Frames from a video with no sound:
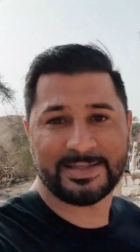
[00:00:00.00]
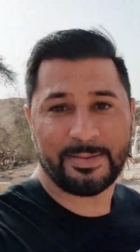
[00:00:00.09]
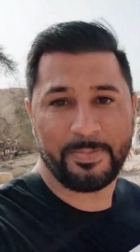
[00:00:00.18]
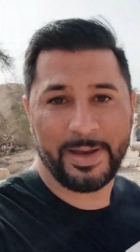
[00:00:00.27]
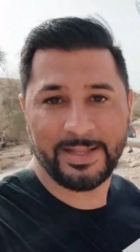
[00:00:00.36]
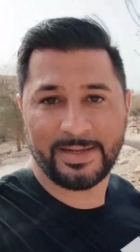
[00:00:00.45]
da
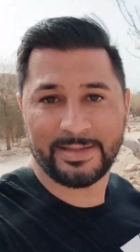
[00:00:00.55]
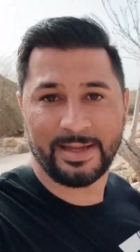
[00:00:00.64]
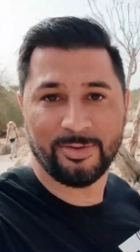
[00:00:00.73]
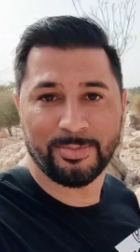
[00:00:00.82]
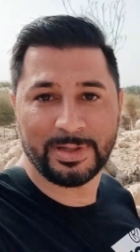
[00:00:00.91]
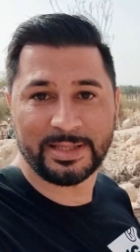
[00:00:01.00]
pedra
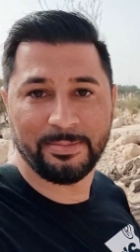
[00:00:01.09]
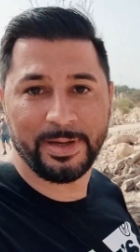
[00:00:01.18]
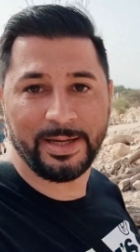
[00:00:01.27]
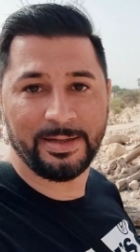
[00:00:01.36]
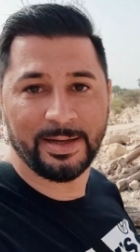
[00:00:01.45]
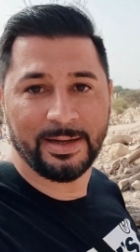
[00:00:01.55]
tem uma
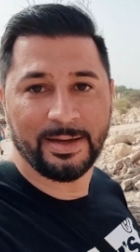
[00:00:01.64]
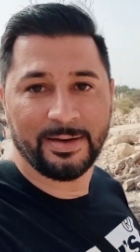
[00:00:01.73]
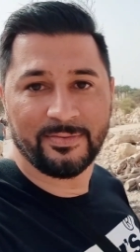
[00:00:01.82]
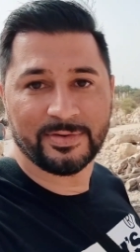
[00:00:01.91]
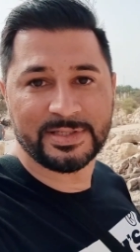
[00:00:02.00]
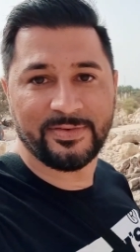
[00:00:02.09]
também.
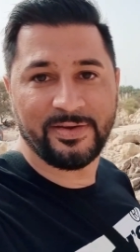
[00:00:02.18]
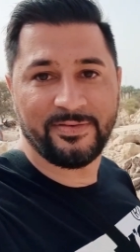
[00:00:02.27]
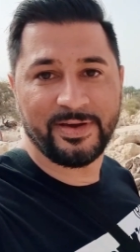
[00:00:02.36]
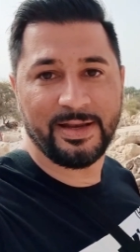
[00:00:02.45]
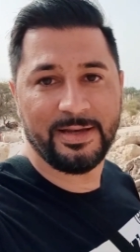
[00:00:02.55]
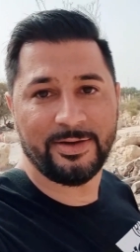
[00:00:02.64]
Você vai
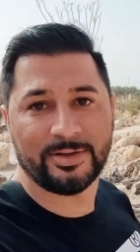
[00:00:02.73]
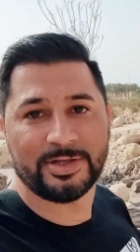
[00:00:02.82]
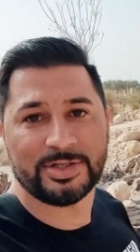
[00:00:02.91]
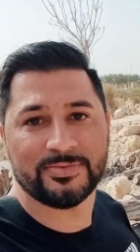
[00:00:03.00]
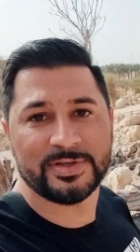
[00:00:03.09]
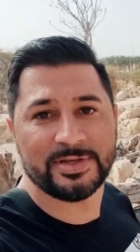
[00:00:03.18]
ver ali, ó,
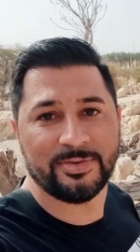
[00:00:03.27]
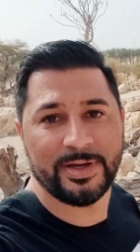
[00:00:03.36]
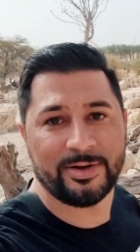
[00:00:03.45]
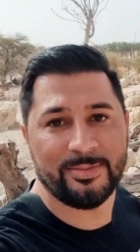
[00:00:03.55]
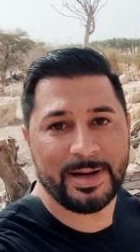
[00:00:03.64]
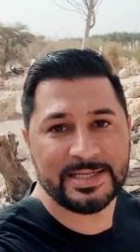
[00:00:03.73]
deixa eu ver se eu
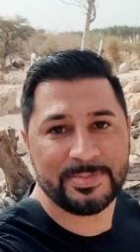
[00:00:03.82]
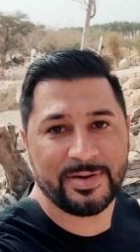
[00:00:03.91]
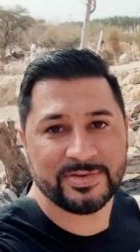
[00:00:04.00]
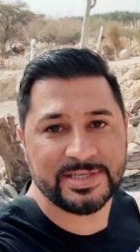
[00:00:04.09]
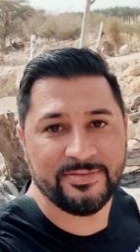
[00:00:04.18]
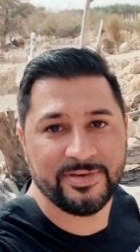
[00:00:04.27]
ergo mais para
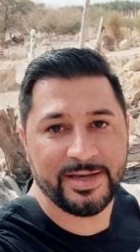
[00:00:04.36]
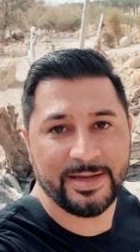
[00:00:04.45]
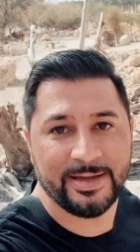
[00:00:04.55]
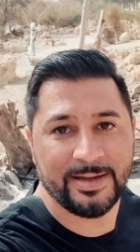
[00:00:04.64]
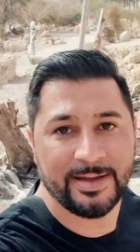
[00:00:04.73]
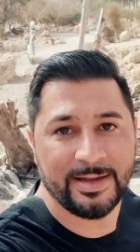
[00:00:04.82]
você ver.
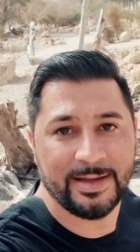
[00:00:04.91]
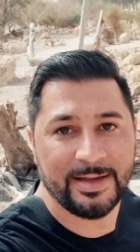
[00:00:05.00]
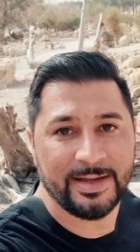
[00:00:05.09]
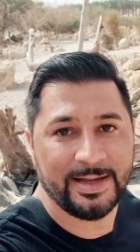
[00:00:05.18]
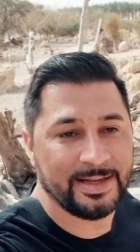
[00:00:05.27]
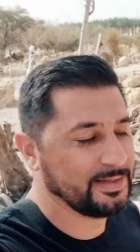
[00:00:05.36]

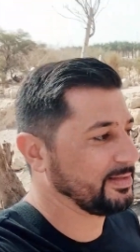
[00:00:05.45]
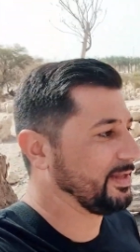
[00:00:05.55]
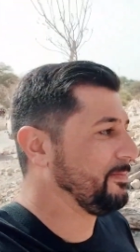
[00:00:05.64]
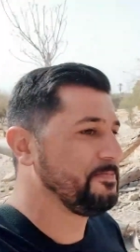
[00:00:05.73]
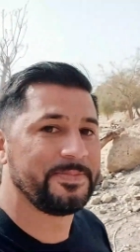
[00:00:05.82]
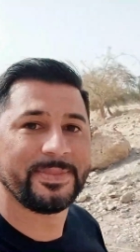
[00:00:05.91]

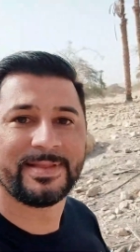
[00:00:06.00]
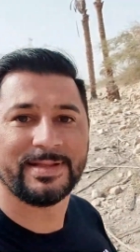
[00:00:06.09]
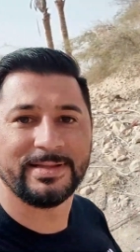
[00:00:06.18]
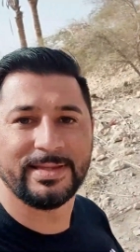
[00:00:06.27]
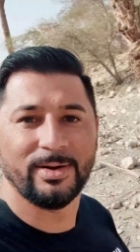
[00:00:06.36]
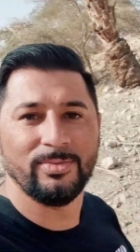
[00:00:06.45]
Tá?
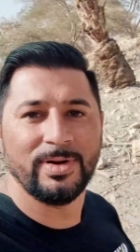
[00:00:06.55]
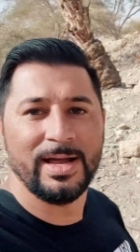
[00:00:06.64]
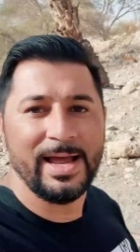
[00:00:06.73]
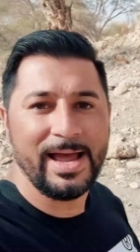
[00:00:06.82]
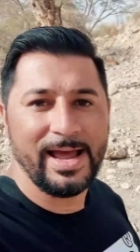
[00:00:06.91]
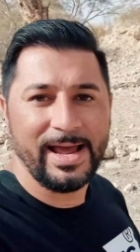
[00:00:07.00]
Então,
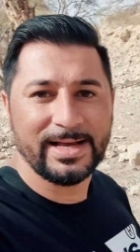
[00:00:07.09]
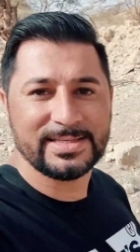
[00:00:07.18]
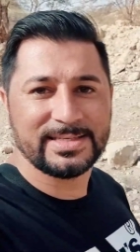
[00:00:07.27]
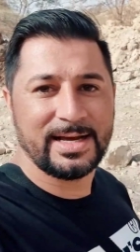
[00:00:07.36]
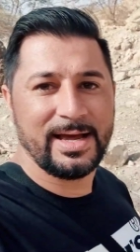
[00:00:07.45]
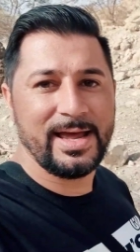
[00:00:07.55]

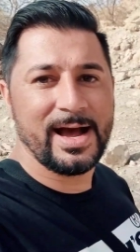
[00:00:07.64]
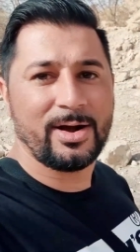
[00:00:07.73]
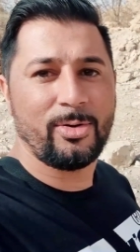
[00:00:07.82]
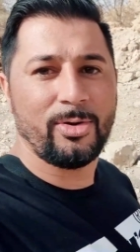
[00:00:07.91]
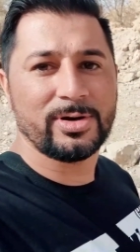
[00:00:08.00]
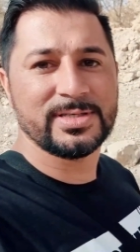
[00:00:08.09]
essa é a
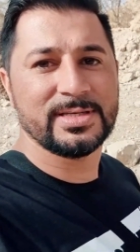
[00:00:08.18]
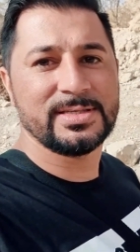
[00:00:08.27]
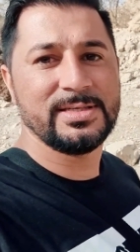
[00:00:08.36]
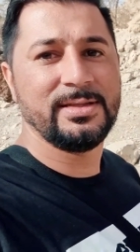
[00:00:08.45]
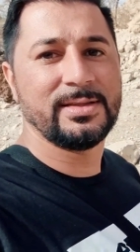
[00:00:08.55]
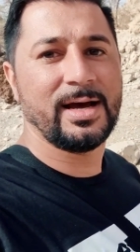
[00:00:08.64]
corça
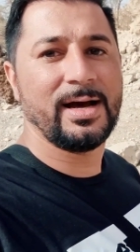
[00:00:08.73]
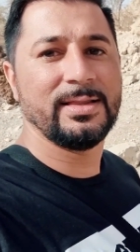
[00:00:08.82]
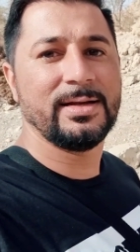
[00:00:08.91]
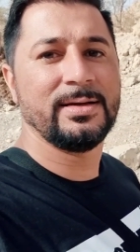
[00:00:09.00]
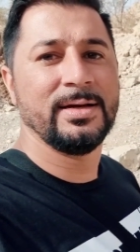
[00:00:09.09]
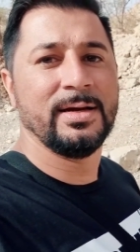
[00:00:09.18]

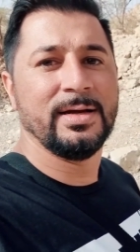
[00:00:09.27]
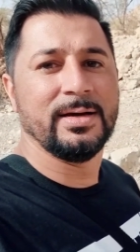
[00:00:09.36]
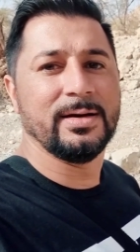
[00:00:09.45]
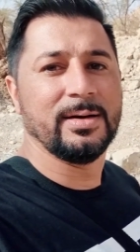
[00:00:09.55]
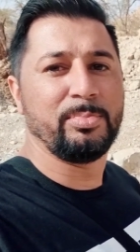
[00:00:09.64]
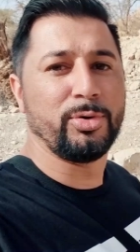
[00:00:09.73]
citada
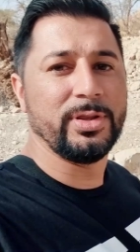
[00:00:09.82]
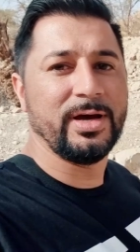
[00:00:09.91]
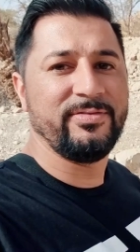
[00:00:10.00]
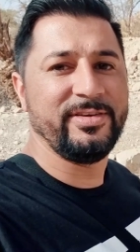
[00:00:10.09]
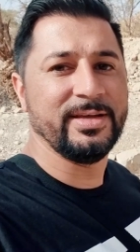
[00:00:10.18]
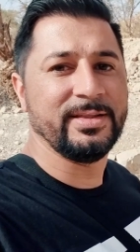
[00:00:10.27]
Uh, por
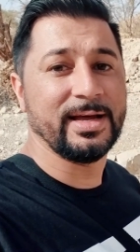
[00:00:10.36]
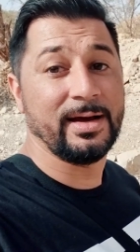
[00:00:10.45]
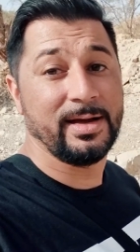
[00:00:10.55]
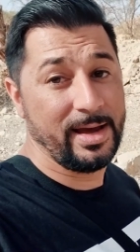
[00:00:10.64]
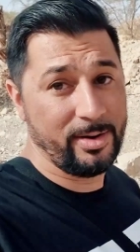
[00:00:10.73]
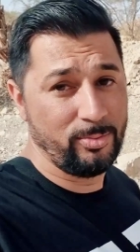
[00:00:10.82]
Davi, tá?
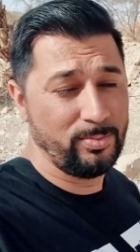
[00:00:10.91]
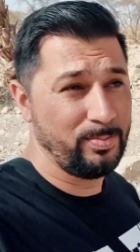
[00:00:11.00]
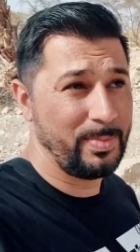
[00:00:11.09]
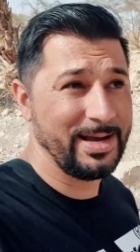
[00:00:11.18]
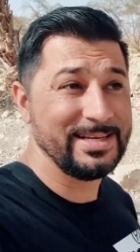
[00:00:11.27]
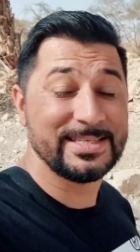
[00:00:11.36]
É
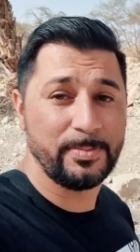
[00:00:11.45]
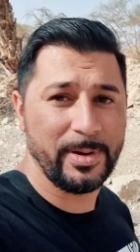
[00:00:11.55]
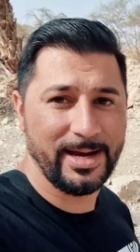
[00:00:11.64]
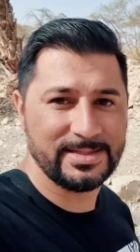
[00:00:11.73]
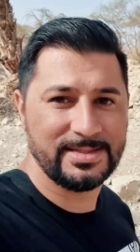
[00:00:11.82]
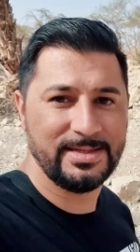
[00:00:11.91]
uma
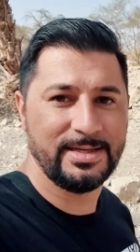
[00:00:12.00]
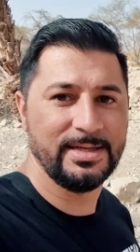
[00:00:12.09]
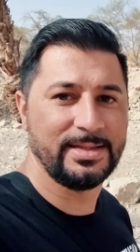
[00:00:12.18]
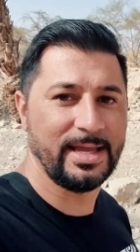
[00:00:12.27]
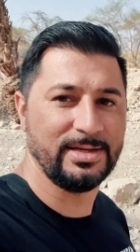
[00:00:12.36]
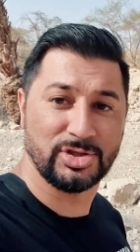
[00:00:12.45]
espécie que
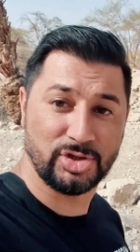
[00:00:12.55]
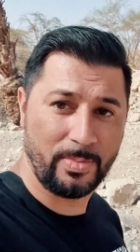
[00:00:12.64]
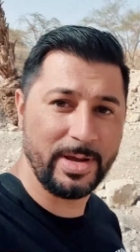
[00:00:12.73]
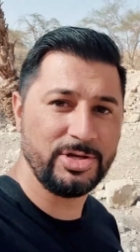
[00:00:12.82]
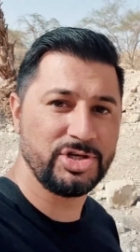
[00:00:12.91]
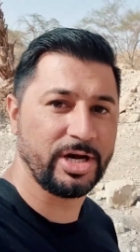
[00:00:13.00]
tem
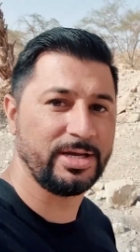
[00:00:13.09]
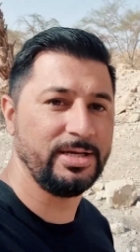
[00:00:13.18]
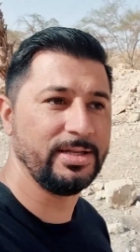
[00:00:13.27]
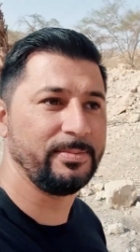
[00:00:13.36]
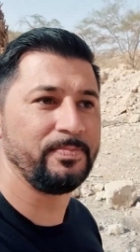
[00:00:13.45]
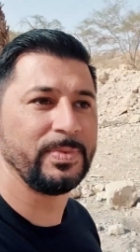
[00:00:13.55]
somente aqui,
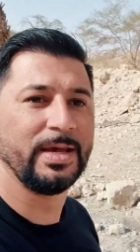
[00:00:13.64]
né,